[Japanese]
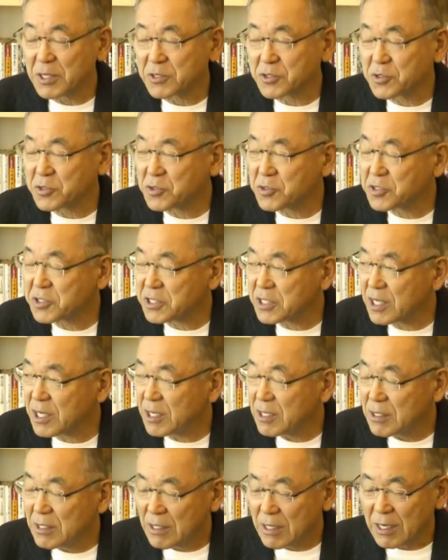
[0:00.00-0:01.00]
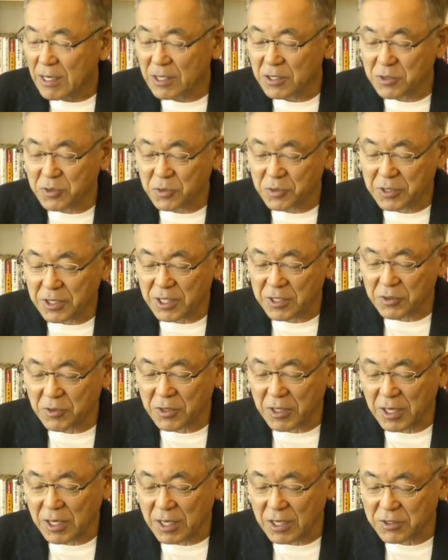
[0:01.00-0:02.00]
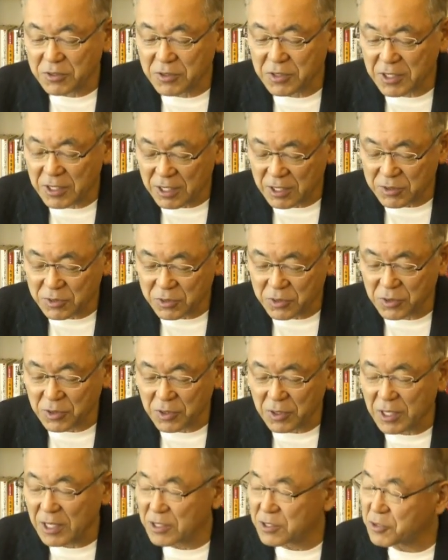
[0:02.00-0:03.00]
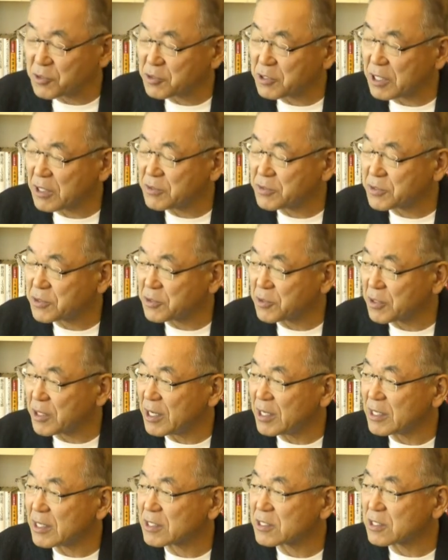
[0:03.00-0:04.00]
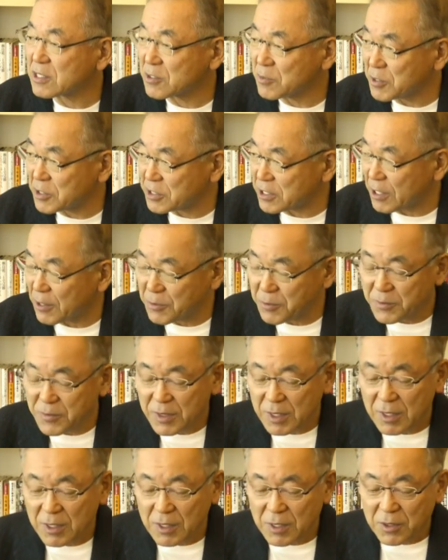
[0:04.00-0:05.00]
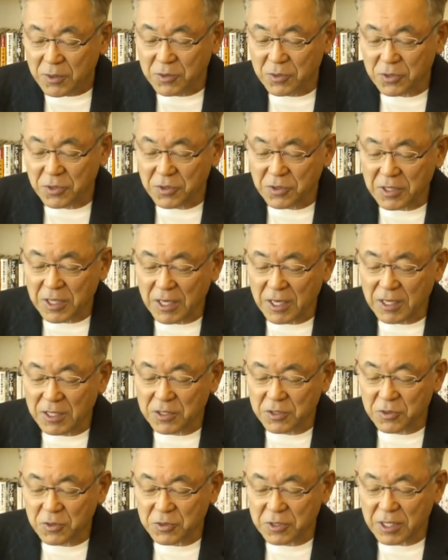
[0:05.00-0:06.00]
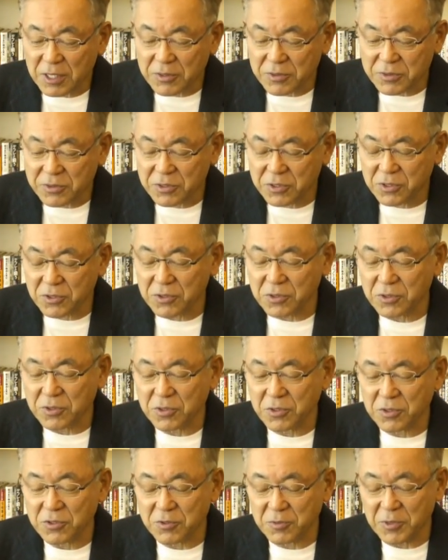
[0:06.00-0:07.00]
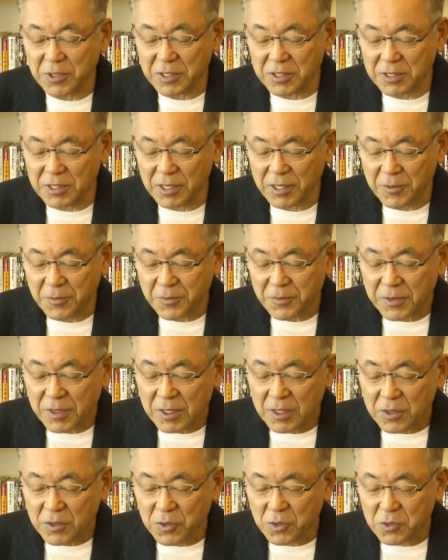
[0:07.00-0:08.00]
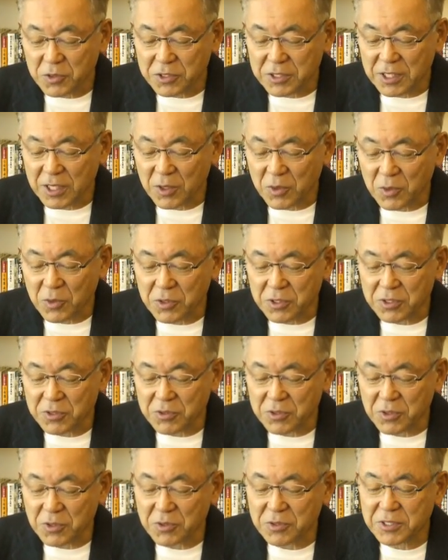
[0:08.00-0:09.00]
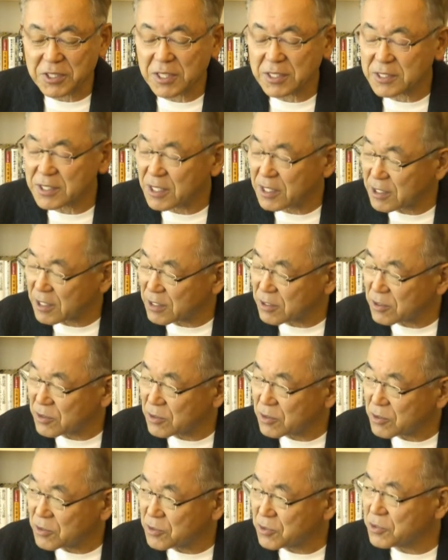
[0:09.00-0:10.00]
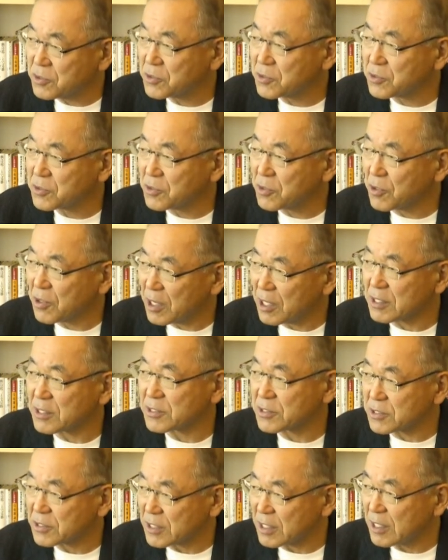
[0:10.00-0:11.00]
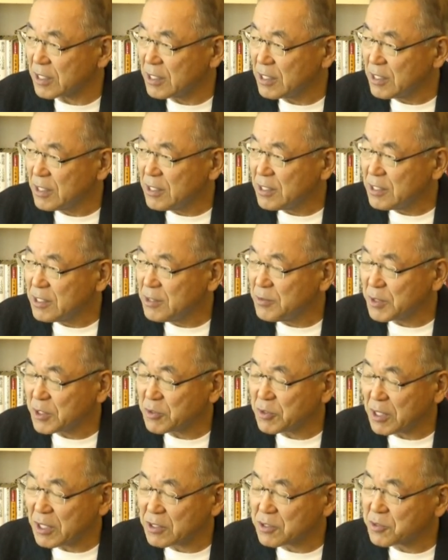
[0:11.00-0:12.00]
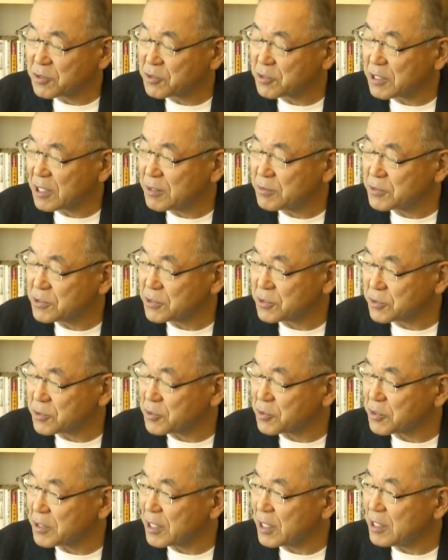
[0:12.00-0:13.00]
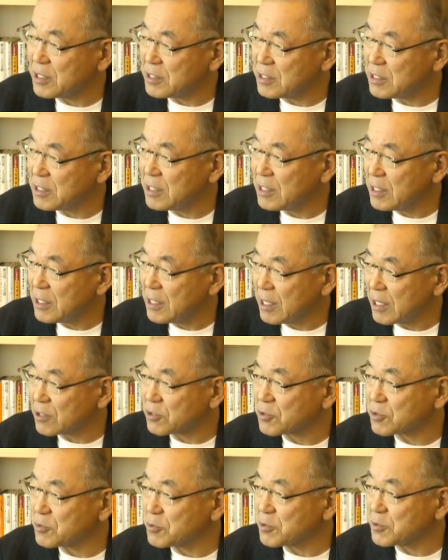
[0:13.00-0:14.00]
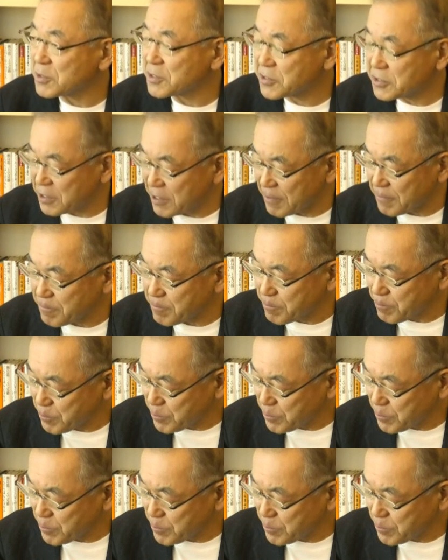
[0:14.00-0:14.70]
ちょっとした半導体の価格下落と半導体不況がやってきました。このような半導体不況の局面で投資が大きく抑制されたということがですね、今の半導体不足の原因にあると思いますね。